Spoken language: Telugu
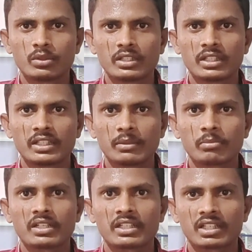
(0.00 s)
సింపుల్గానే
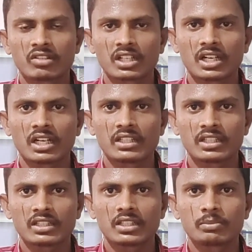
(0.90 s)
మనకి ఒక
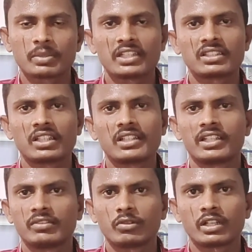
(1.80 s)
ఆధార్ కార్డ్ పాన్ కార్డ్
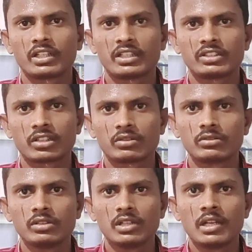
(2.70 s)
అనేది ఉన్నాయంటే
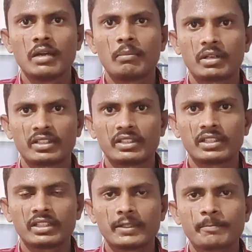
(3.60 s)
చాలు మనం
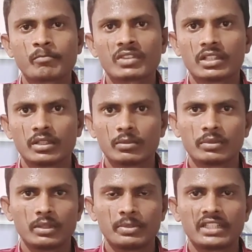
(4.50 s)
ఏంటంటే
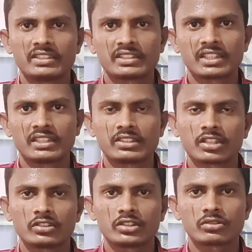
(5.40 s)
ఈ బ్రాంచెస్ అనేది
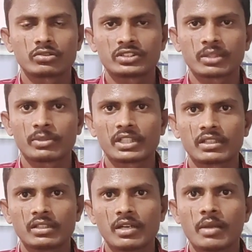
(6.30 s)
స్టార్ట్ చేసుకోవచ్చు
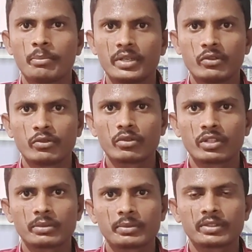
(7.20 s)
అనమాట మీ
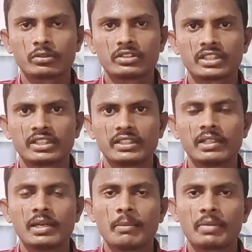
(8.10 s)
ఊర్లోనే పెట్టుకోవచ్చండి
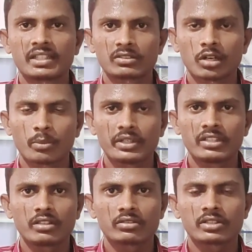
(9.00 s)
మనకి స్టాప్
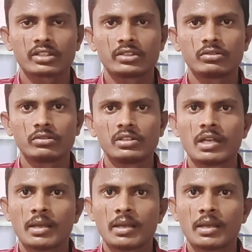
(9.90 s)
అనేది అవసరం లేదు